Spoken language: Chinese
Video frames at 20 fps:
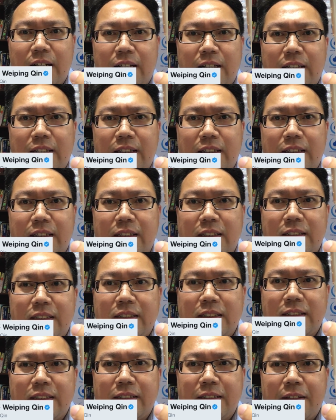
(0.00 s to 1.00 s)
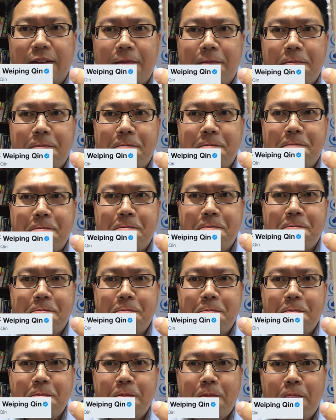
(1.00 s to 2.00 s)
嗯。最后我们也
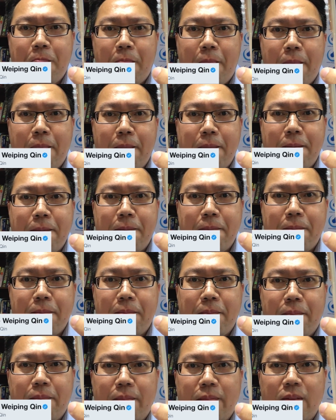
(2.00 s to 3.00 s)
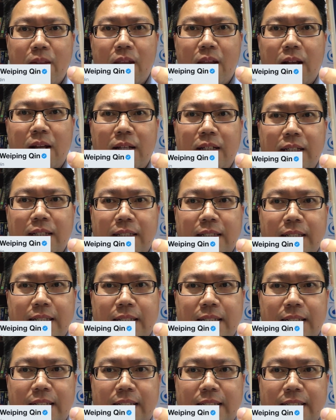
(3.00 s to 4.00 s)
碰到一起了
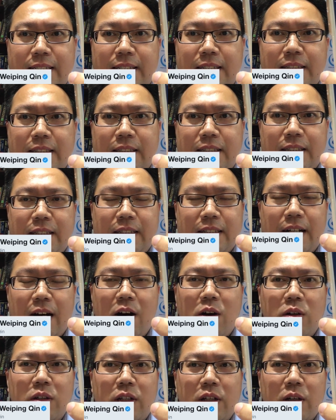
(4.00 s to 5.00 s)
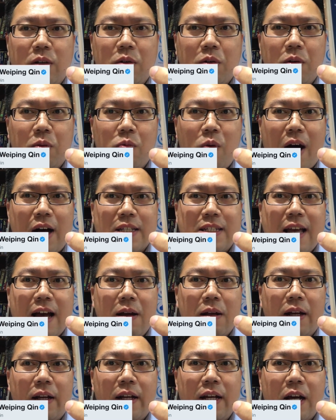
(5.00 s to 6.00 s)
啊。啊，然后网
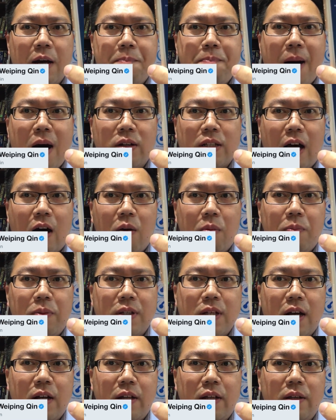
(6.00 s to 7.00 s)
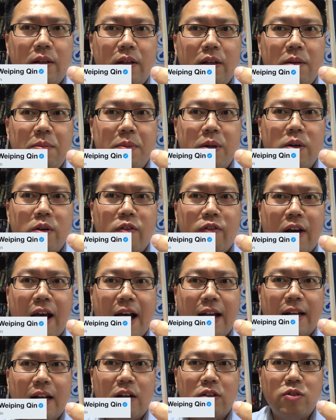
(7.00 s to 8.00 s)
上的那个报道，不知道您您没有
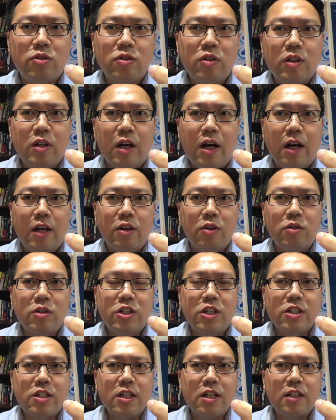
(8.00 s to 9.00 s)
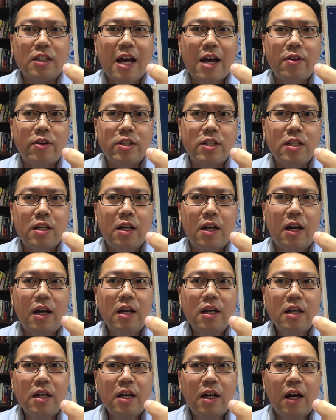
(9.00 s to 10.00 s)
看到，就说啊有几十个大学生的
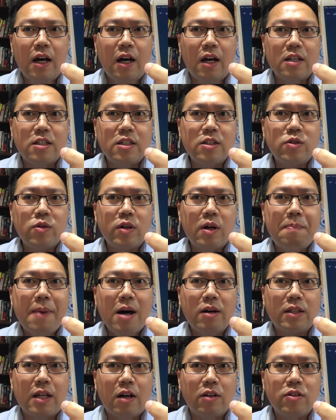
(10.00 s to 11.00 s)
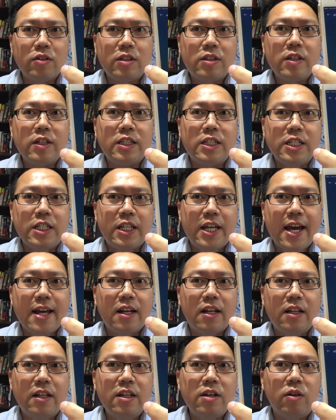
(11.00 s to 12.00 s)
啊失踪的报道，就是这几
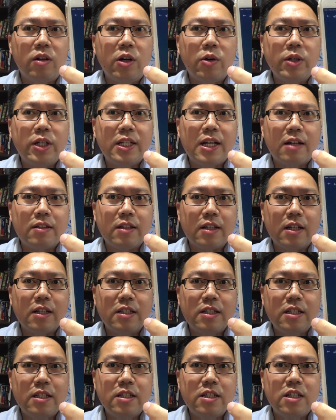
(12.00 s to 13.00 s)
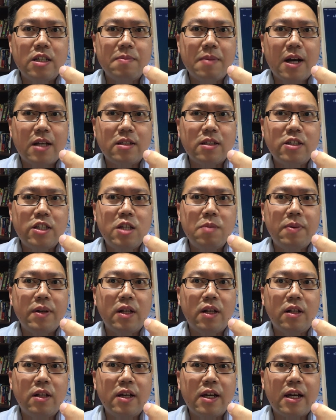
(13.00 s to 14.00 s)
天呢，你有留意到这个信息吗？是基
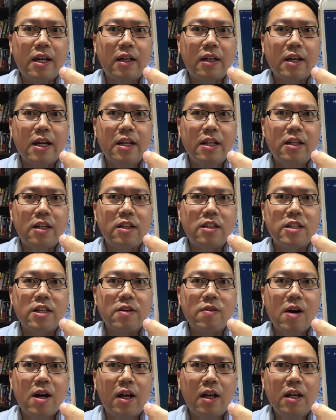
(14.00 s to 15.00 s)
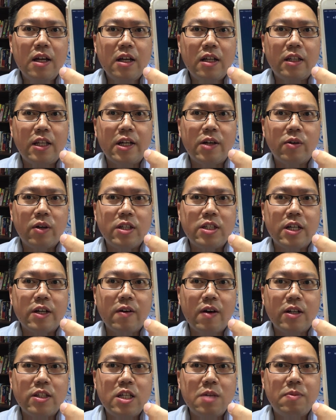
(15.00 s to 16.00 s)
本的，你跟你的情况提供的情
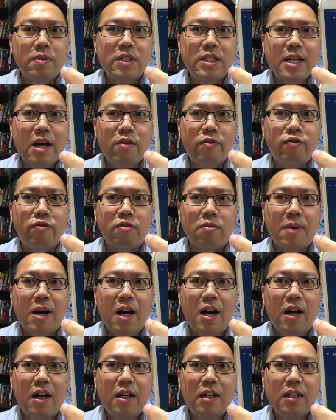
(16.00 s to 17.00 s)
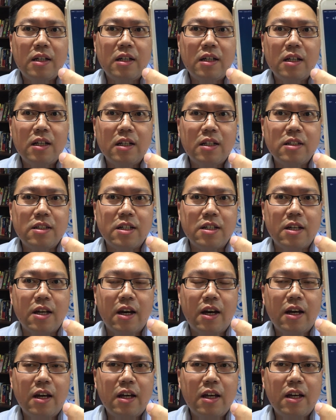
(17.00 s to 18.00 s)
况基本相符吗？谢
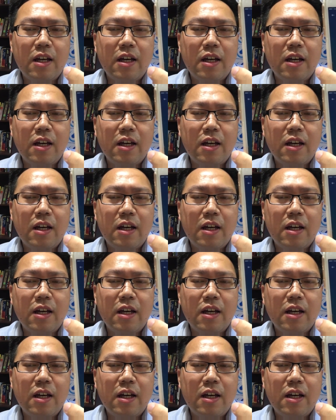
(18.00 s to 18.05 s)
谢。